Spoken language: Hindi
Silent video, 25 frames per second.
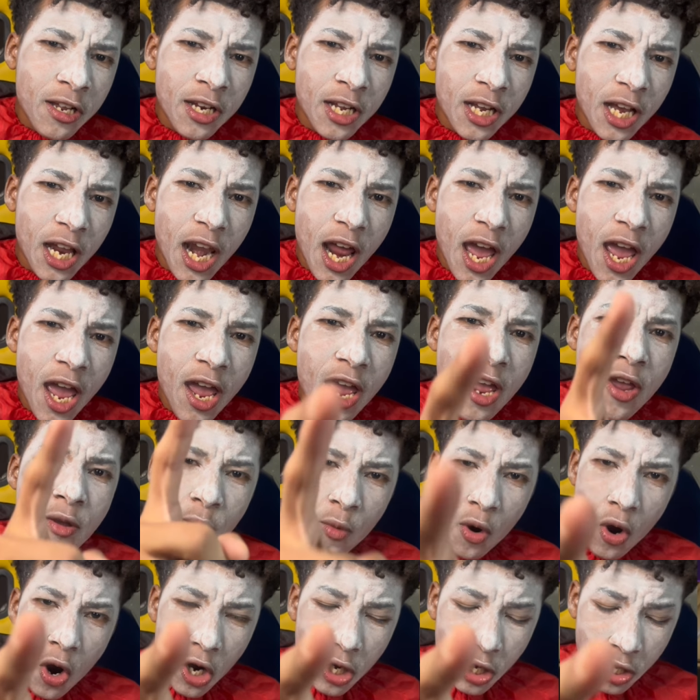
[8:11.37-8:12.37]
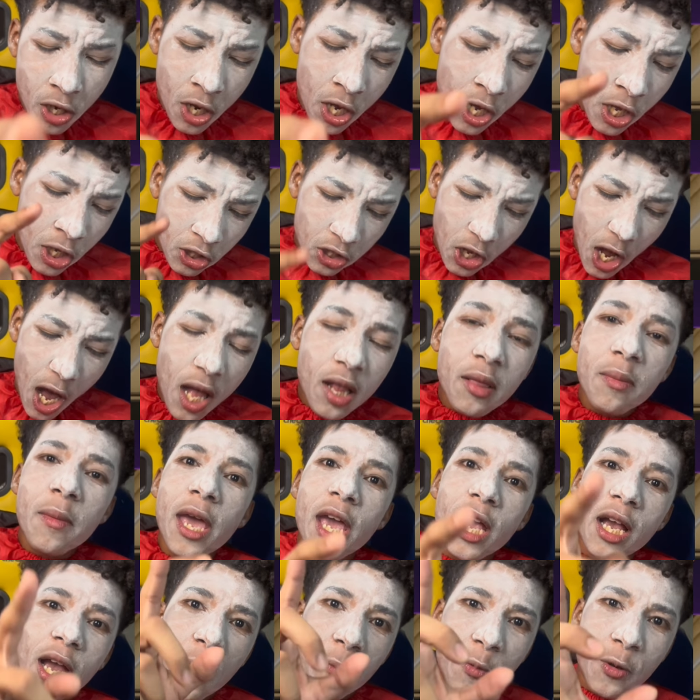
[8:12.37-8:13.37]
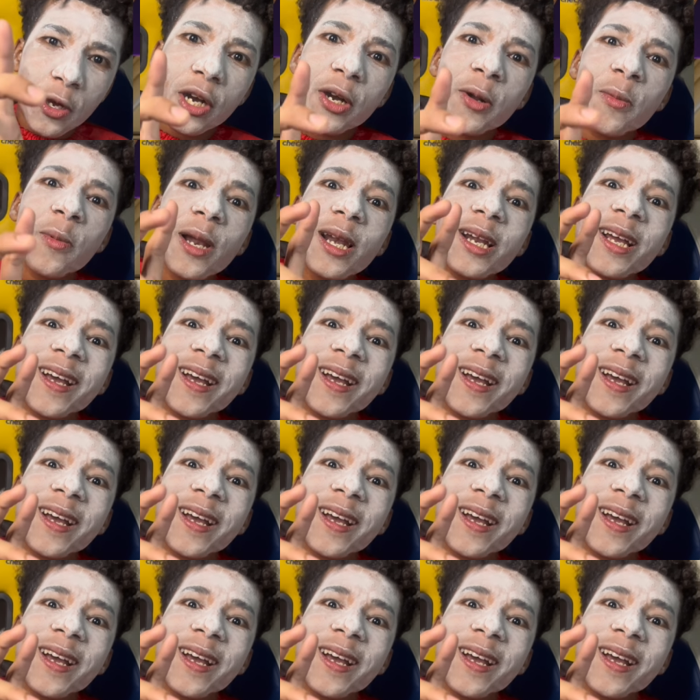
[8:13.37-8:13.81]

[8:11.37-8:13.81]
निकल आया इमोट साथ में एक अपग्रेडेबल